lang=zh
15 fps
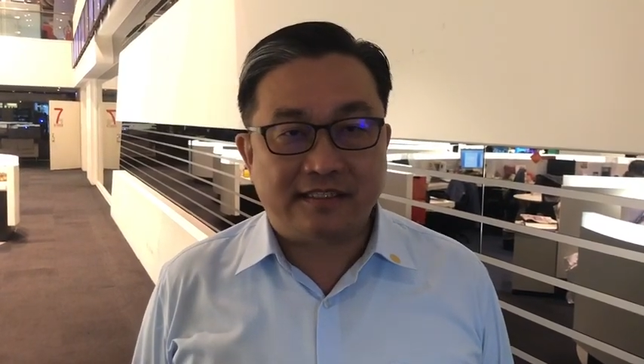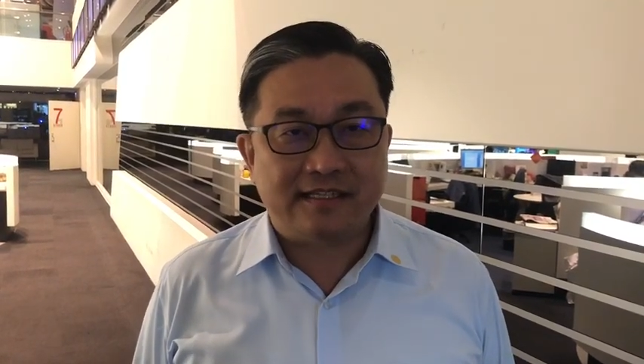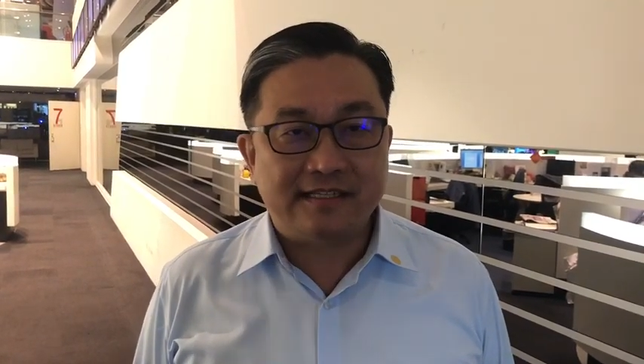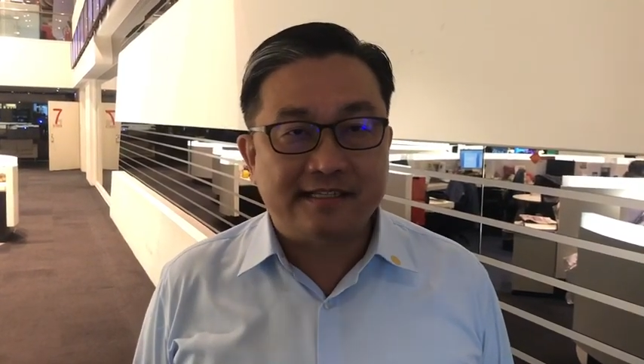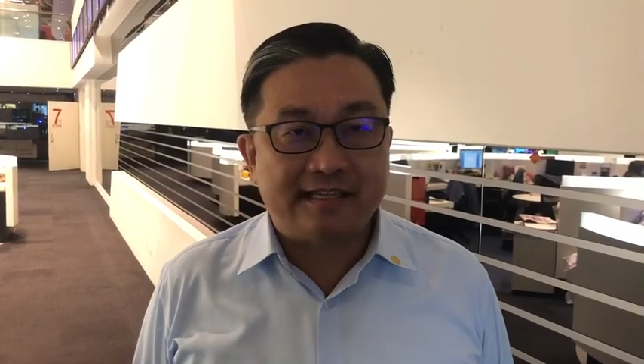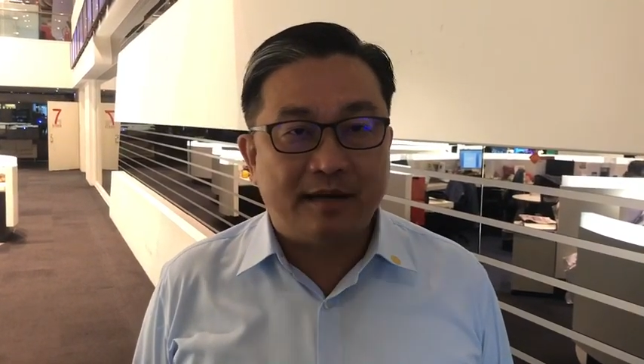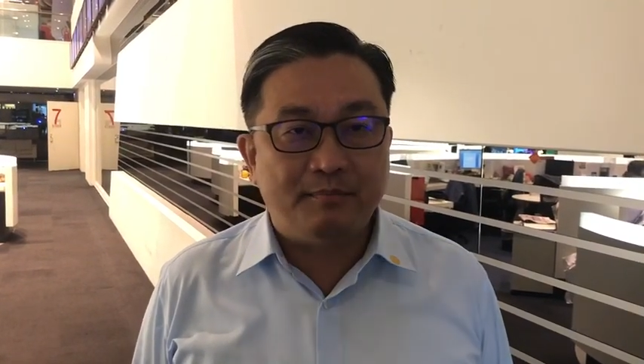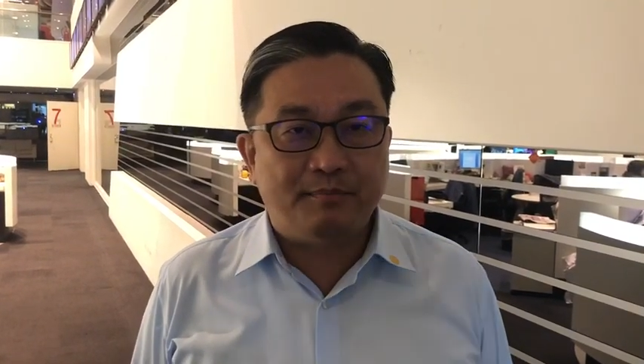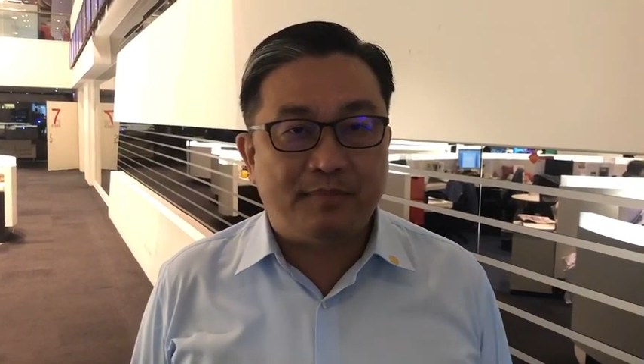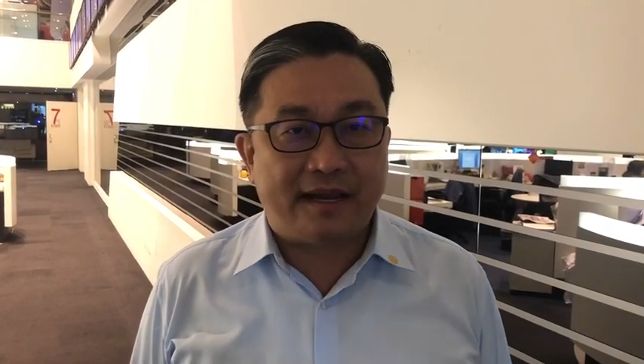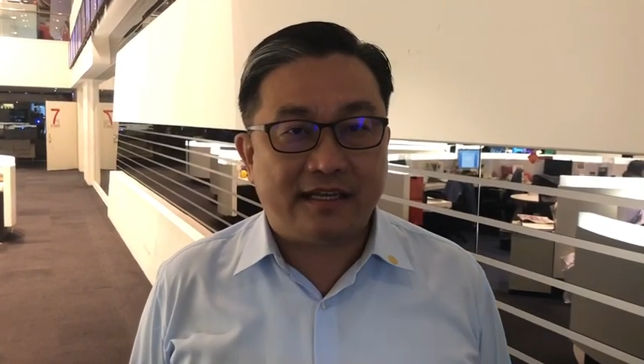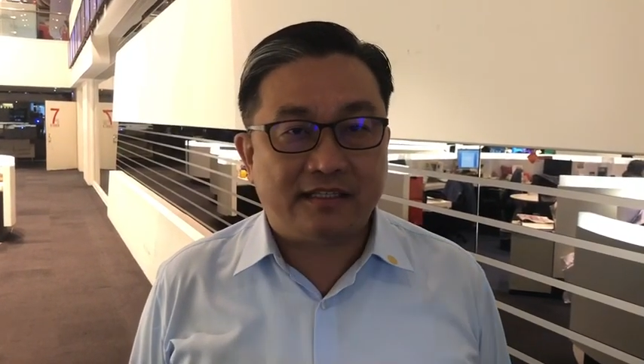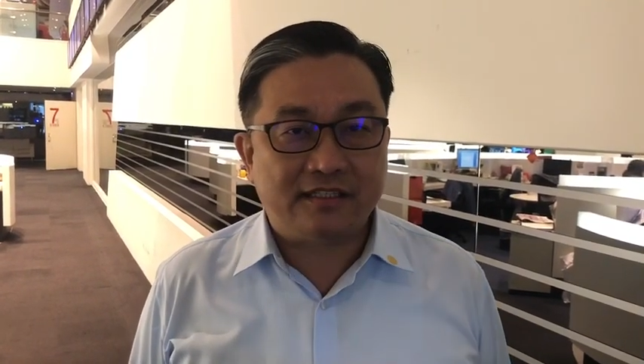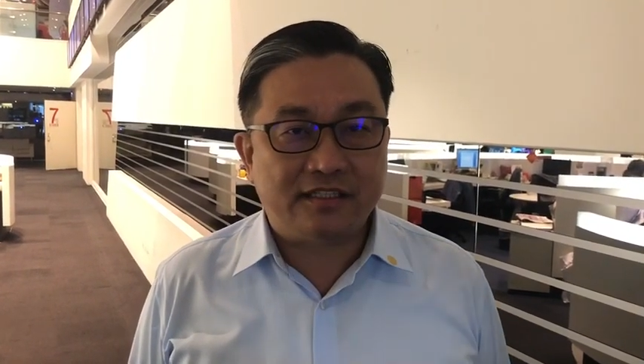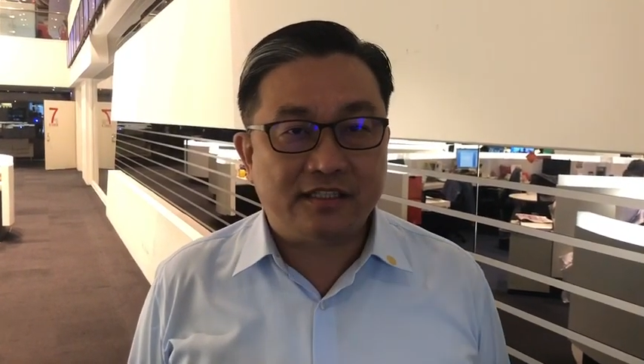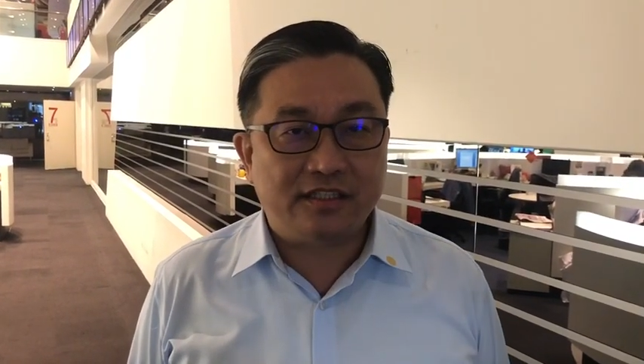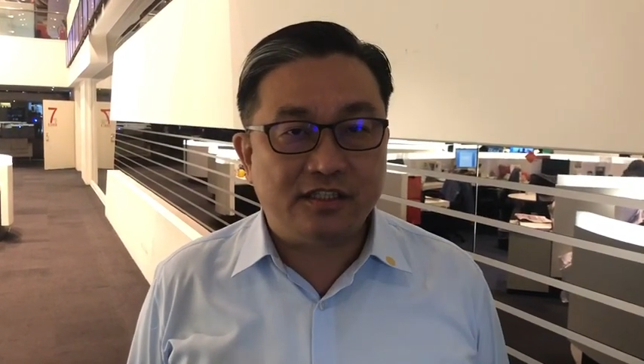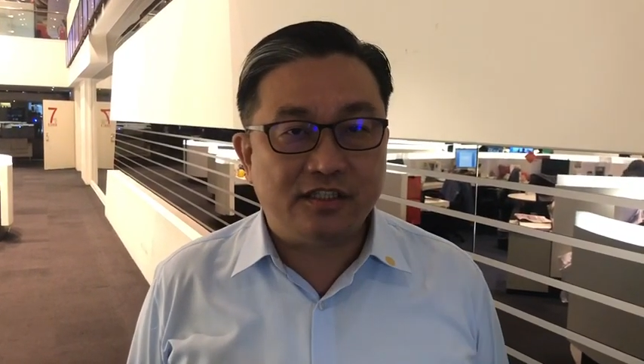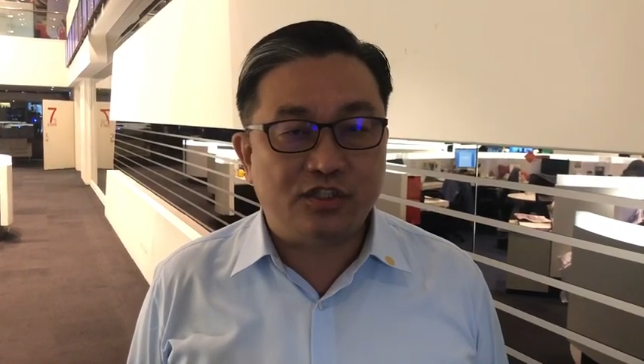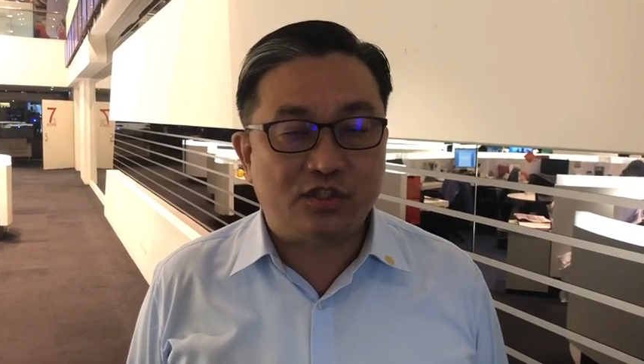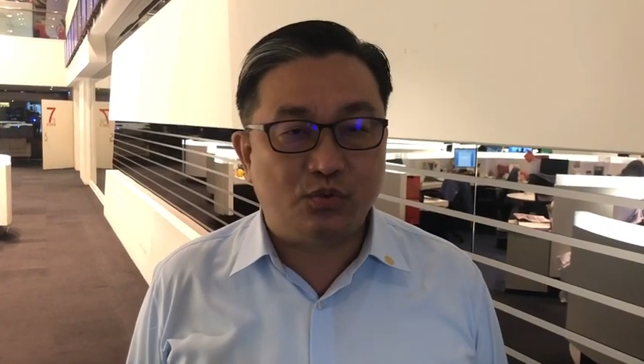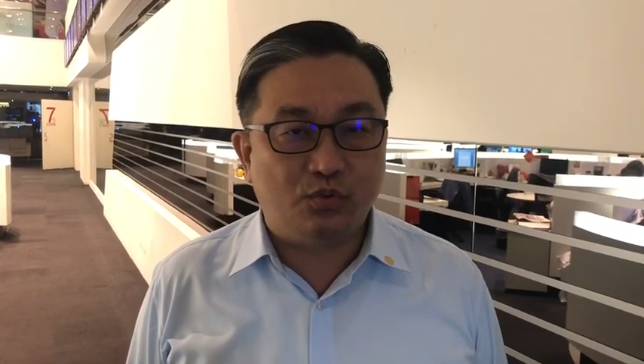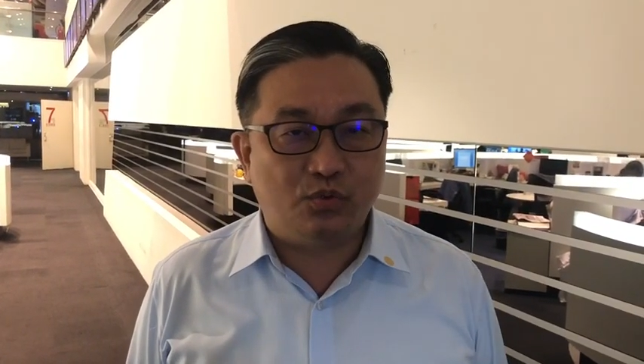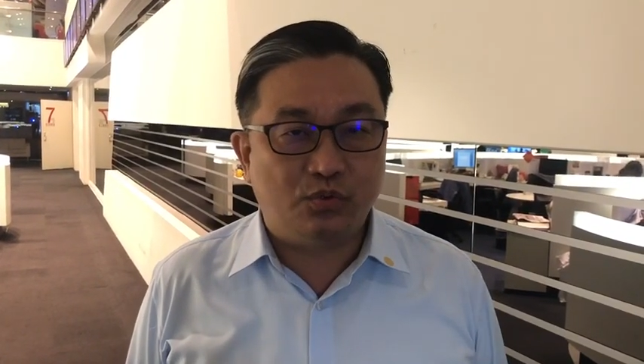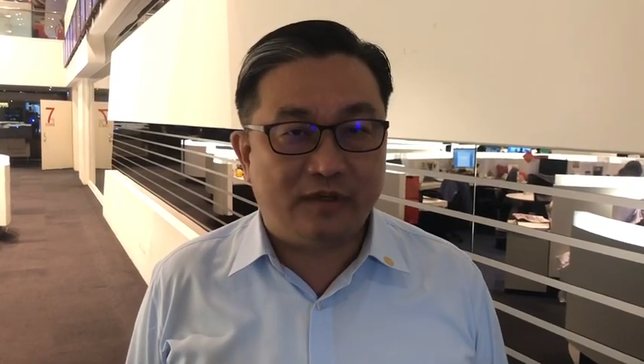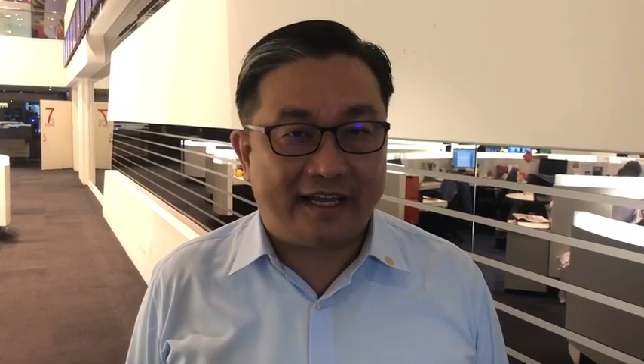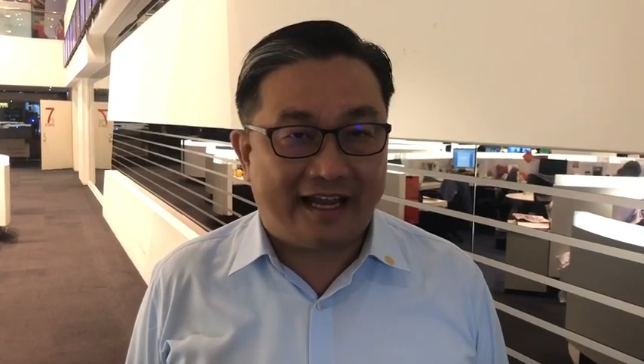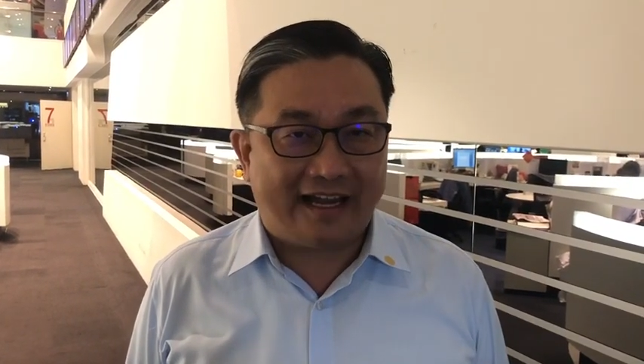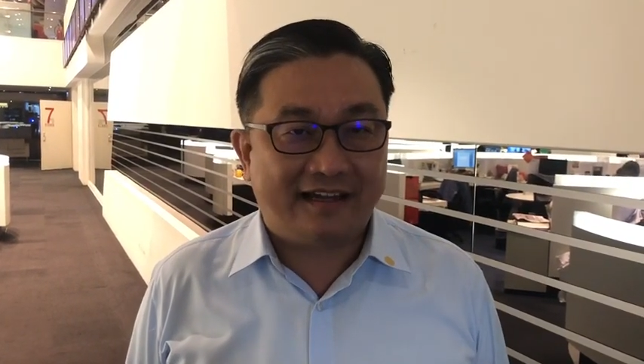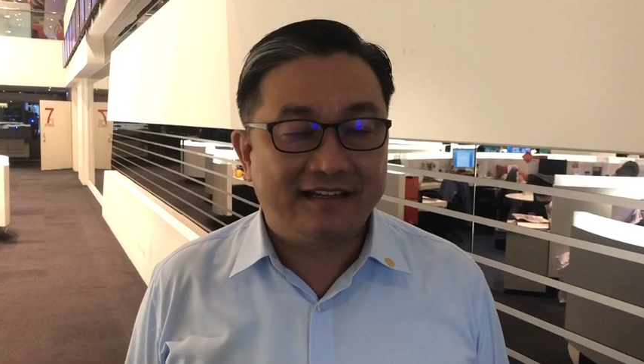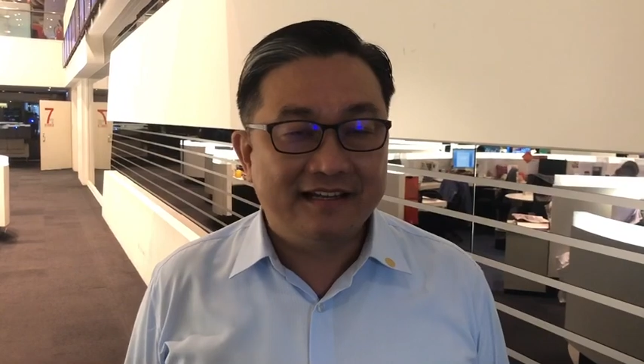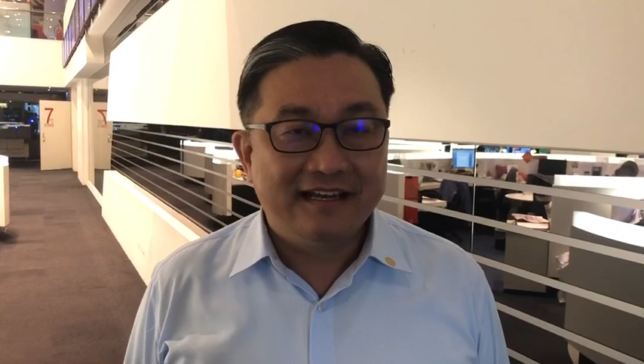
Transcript: 金三百七十五两，